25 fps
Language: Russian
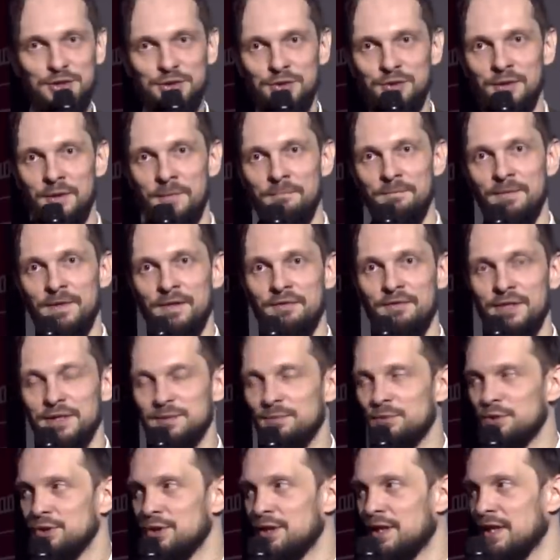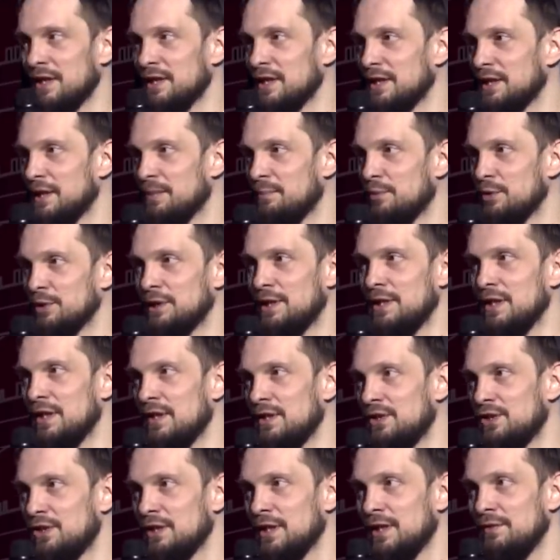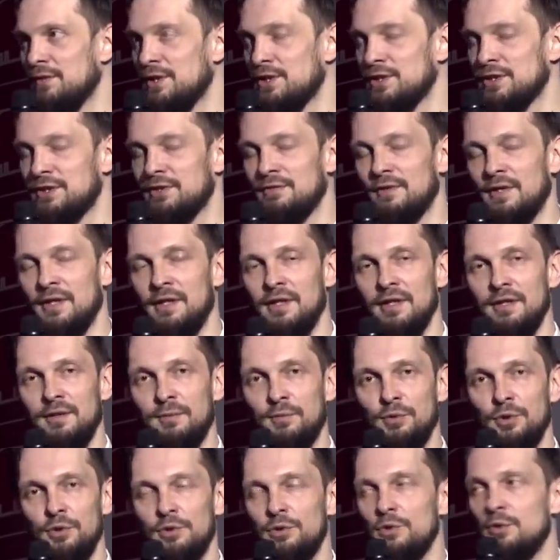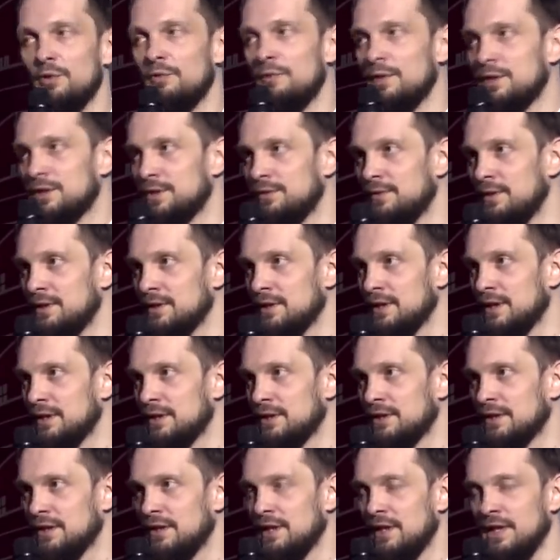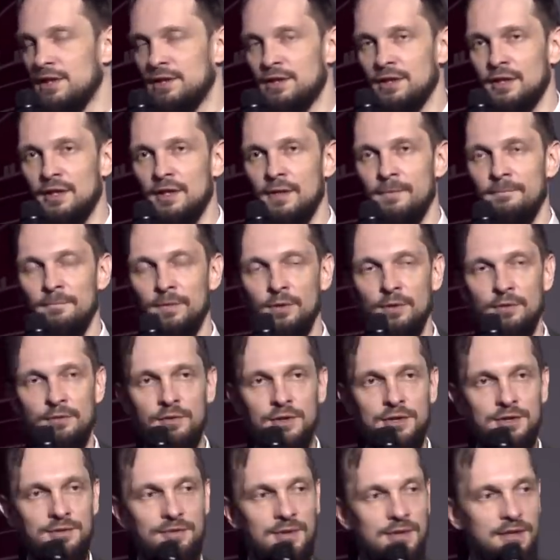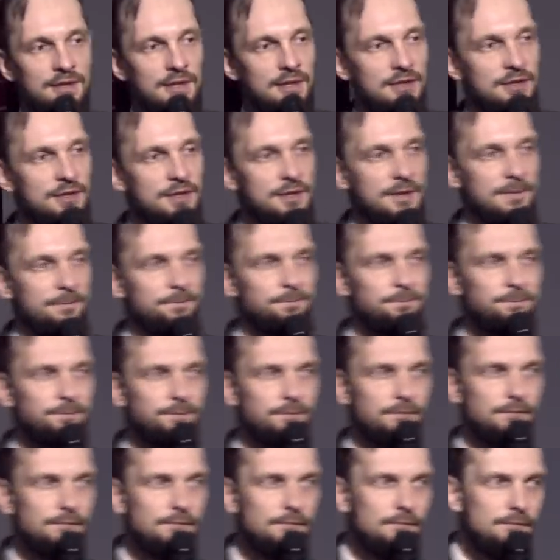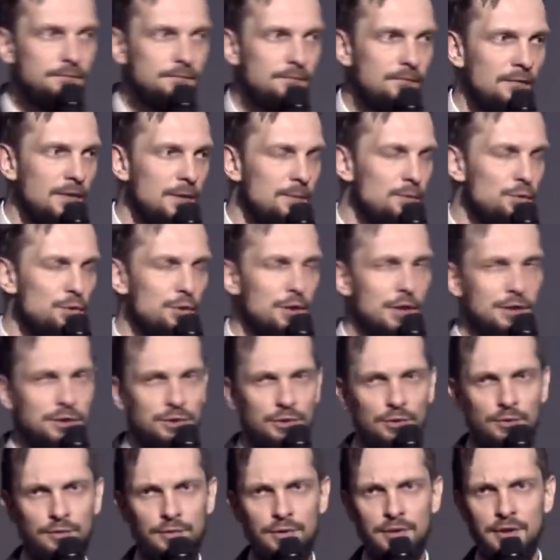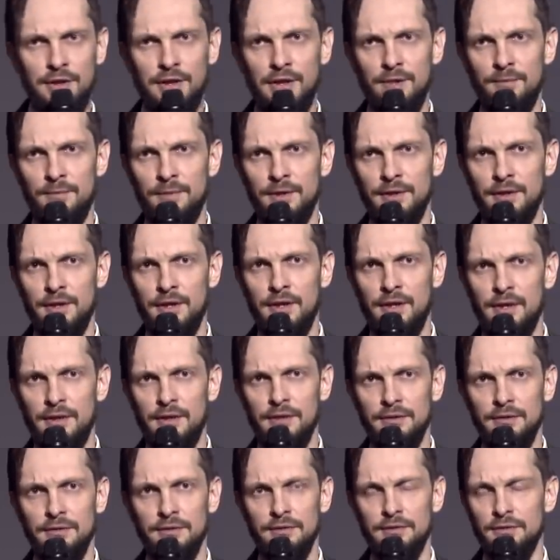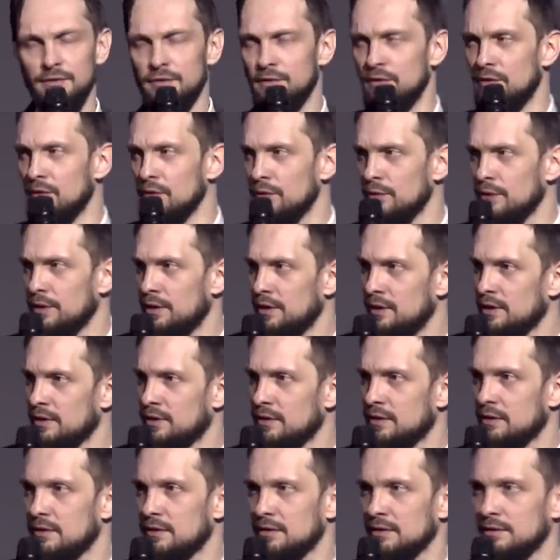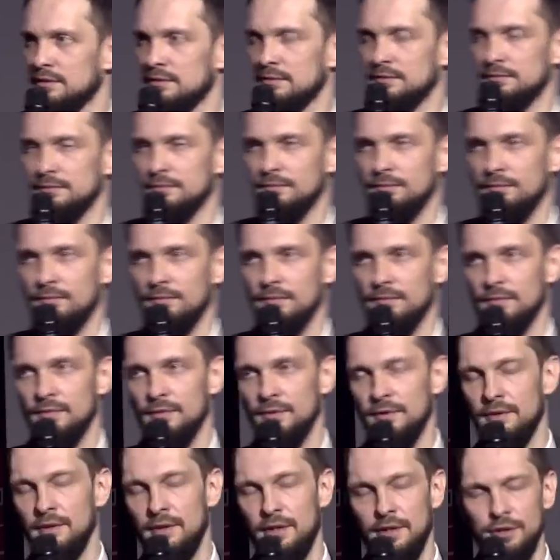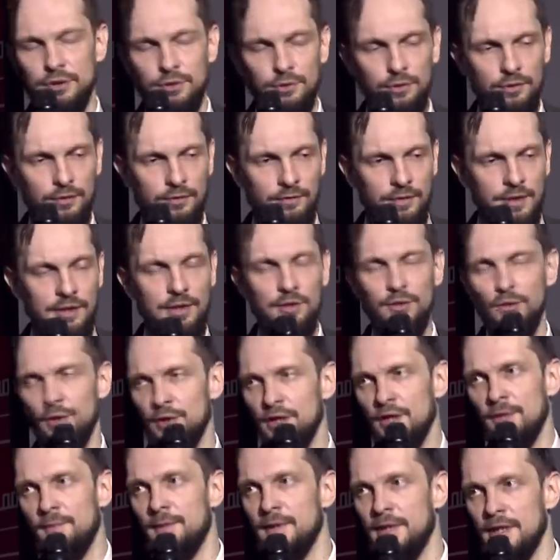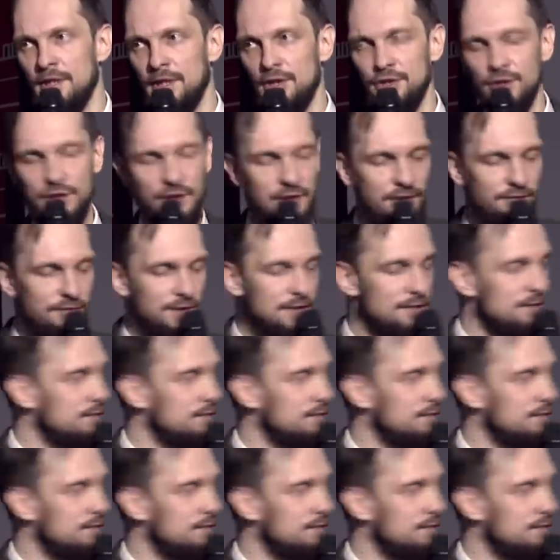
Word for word: что, возможно, когда-то после человечества будут новые цивилизации. И эти новые цивилизации будут основаны как бы на других, э, на основании других биологических видов.